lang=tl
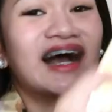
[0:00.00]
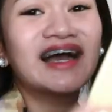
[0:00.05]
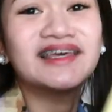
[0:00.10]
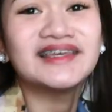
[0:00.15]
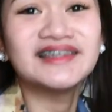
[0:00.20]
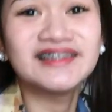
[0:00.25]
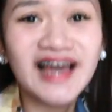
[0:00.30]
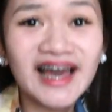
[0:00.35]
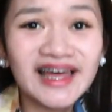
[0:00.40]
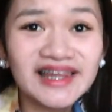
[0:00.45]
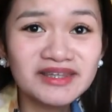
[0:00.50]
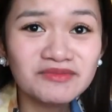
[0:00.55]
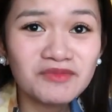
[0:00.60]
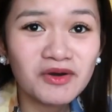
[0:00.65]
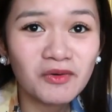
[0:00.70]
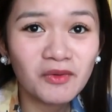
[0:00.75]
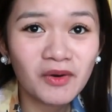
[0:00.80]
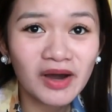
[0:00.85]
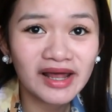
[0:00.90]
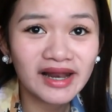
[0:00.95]
Ayan, di
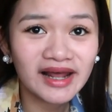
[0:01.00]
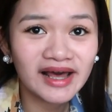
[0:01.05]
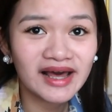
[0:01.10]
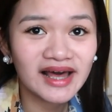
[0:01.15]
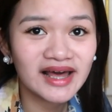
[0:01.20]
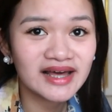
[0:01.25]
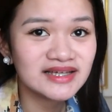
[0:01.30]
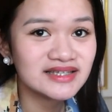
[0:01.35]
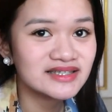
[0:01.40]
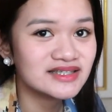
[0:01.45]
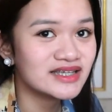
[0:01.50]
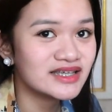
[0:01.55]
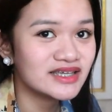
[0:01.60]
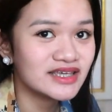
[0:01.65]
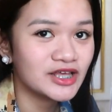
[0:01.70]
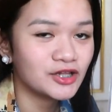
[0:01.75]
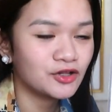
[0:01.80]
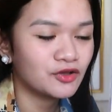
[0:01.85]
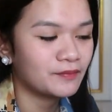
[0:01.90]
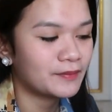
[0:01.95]
mawawala ang
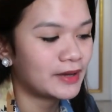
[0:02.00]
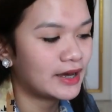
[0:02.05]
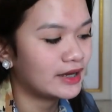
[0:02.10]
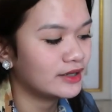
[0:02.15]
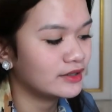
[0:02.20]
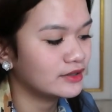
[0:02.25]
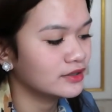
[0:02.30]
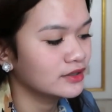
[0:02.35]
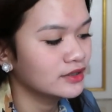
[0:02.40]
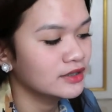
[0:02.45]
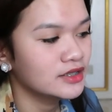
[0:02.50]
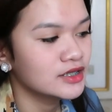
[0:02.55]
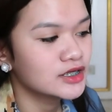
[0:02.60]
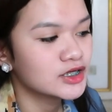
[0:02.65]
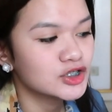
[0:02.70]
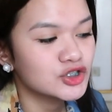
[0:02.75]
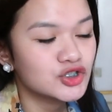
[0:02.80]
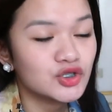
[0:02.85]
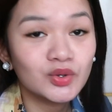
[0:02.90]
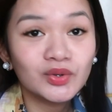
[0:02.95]
yellow pad.
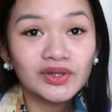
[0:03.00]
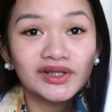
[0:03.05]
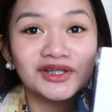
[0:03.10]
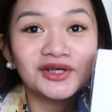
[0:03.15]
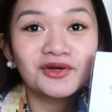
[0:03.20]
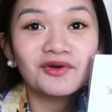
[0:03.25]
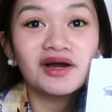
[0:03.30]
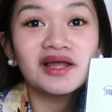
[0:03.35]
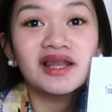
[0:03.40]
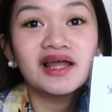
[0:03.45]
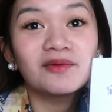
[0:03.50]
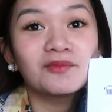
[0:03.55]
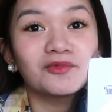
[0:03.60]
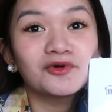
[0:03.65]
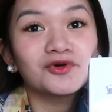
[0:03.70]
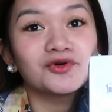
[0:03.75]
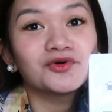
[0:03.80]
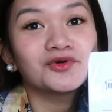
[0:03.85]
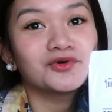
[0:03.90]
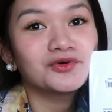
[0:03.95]
So, hindi ko
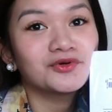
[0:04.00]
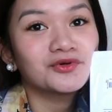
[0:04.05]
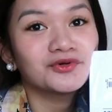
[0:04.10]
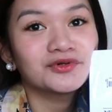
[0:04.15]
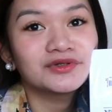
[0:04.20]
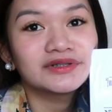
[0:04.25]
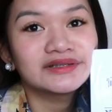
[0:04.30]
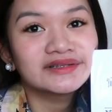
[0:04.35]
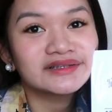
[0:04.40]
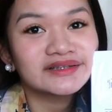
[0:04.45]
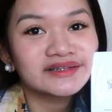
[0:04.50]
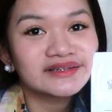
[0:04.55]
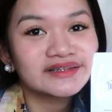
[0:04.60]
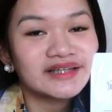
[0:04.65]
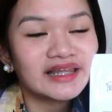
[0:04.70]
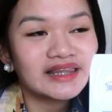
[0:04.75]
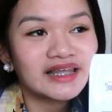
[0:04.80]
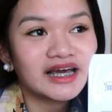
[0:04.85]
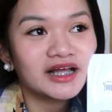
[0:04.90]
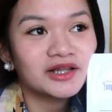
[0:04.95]
alam kung
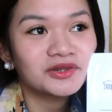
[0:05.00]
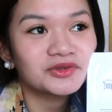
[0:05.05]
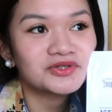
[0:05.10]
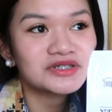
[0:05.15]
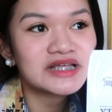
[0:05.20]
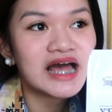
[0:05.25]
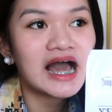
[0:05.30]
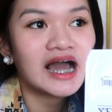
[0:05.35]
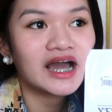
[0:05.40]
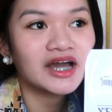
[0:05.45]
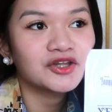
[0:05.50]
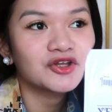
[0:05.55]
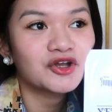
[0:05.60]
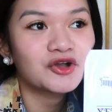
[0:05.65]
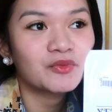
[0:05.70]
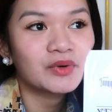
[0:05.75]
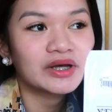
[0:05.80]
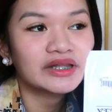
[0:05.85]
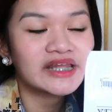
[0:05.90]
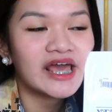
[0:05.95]
tatagal to sa akin
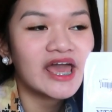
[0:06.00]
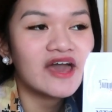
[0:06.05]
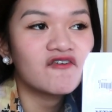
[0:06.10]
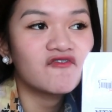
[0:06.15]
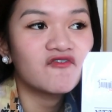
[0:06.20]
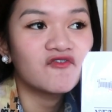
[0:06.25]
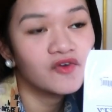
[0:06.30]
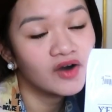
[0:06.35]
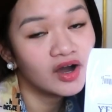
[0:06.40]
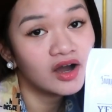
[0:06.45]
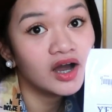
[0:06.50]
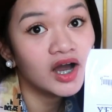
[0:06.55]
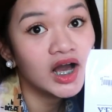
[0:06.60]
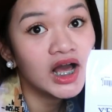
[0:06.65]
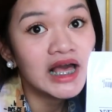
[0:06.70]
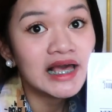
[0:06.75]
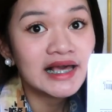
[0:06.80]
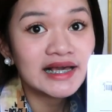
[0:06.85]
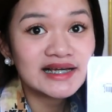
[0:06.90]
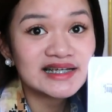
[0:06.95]
or whatever.
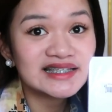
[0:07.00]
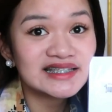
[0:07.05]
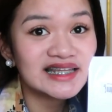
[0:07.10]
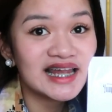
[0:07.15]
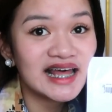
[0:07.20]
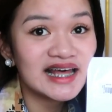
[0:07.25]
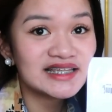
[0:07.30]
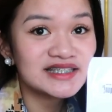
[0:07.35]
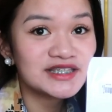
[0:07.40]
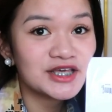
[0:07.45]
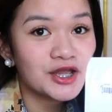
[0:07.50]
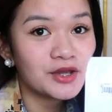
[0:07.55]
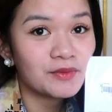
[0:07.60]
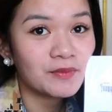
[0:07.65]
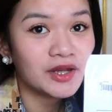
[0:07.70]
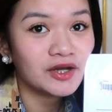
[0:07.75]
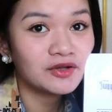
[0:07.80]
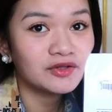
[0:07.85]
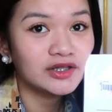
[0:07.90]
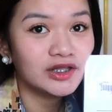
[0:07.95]
Kasi last year,
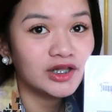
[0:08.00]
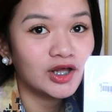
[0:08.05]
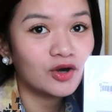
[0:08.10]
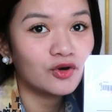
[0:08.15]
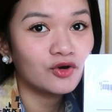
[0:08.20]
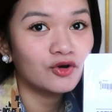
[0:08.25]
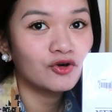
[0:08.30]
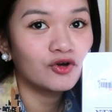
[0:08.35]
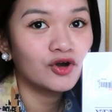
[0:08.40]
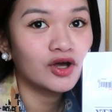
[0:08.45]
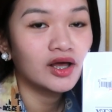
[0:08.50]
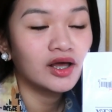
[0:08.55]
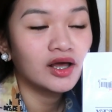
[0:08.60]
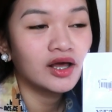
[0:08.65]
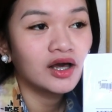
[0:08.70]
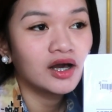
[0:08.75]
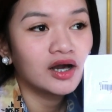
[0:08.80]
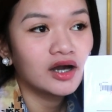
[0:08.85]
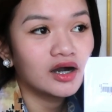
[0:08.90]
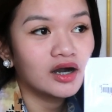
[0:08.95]
meron din akong,
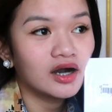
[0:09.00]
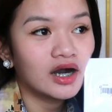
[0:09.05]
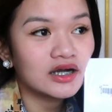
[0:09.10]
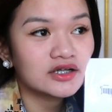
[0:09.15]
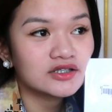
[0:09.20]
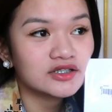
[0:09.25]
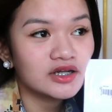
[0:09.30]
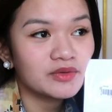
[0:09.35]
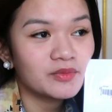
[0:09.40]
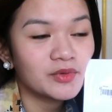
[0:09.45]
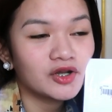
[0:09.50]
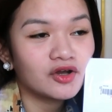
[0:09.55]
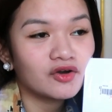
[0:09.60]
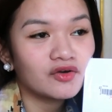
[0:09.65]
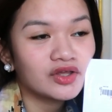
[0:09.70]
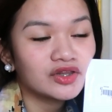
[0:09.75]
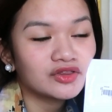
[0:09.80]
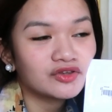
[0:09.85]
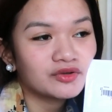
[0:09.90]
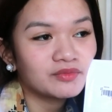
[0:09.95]
uh, actually, meron
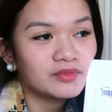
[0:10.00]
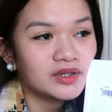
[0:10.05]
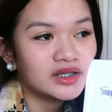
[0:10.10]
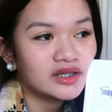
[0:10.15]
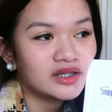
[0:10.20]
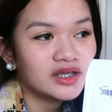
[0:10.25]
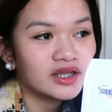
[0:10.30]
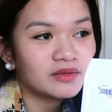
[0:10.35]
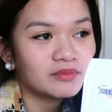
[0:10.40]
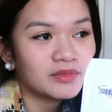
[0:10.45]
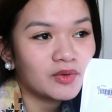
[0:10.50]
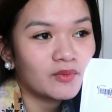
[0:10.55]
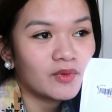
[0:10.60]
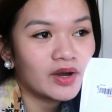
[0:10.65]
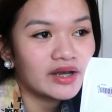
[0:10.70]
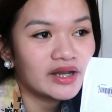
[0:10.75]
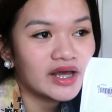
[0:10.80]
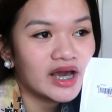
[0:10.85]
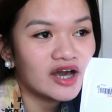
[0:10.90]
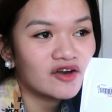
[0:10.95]
ako intermediate, may
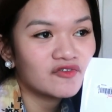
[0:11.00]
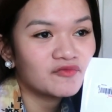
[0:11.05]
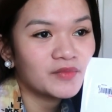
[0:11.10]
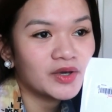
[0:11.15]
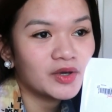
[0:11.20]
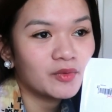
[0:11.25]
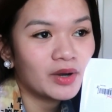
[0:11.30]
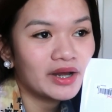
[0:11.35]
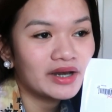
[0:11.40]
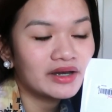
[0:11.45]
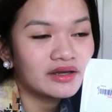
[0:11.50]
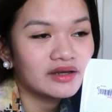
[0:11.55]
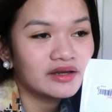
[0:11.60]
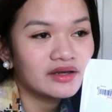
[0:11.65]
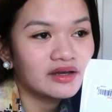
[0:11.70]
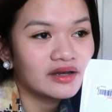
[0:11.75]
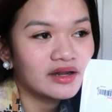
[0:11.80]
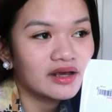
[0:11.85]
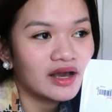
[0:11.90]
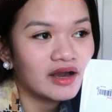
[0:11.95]
one half, may
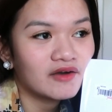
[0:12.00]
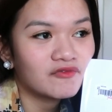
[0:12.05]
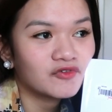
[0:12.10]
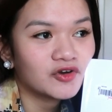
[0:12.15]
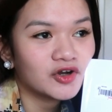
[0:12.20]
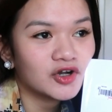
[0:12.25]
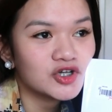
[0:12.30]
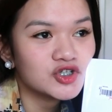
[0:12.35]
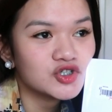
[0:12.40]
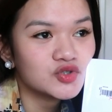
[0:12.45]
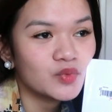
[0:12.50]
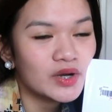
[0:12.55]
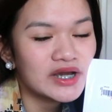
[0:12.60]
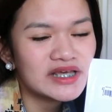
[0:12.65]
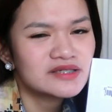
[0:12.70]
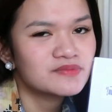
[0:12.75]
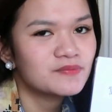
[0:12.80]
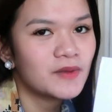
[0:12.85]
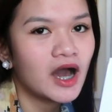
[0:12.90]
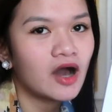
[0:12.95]
one half
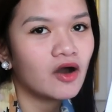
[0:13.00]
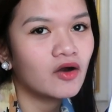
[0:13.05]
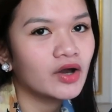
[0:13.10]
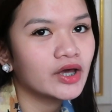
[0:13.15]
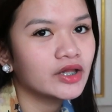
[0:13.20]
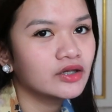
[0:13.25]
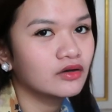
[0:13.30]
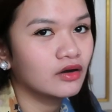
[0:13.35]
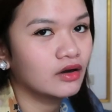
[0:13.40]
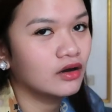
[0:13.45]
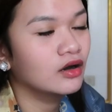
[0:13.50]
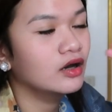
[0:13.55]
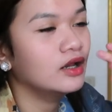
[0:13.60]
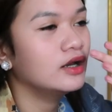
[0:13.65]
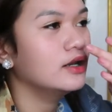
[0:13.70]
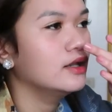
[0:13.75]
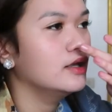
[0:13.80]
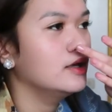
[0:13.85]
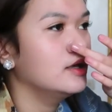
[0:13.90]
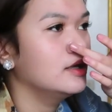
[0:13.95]
crosswise pa ako and all.